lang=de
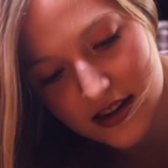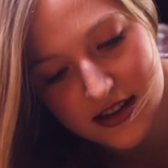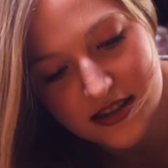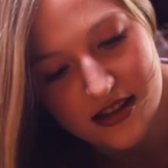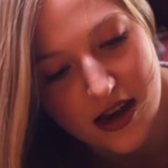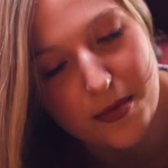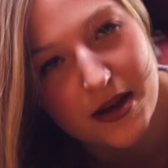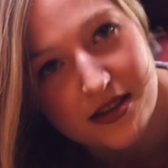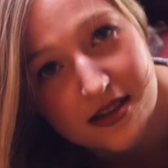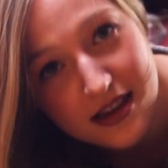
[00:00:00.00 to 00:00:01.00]
gerissen,
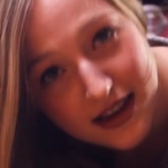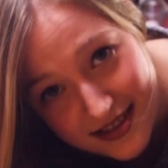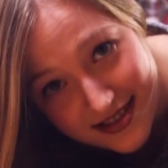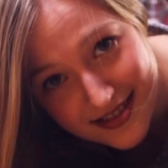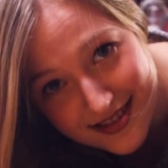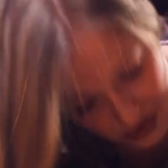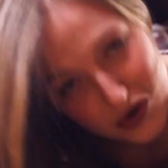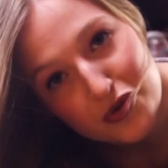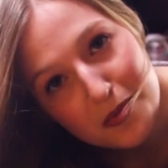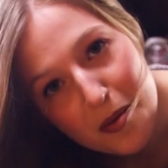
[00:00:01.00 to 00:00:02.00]
aber es ist gerissen. Ist
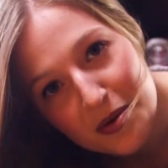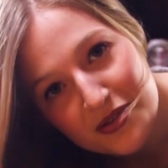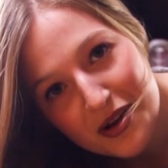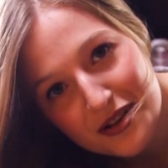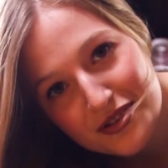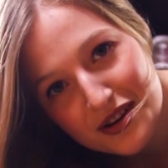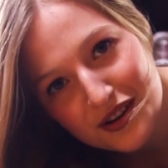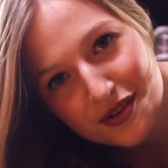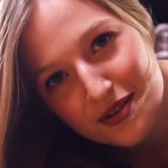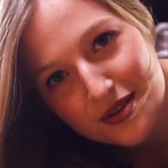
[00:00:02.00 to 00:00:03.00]
ja schon mal besser als
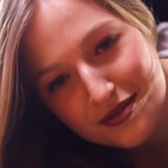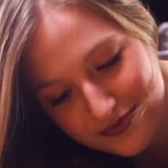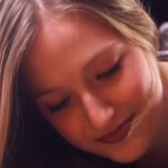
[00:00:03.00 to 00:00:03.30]
nichts, ne?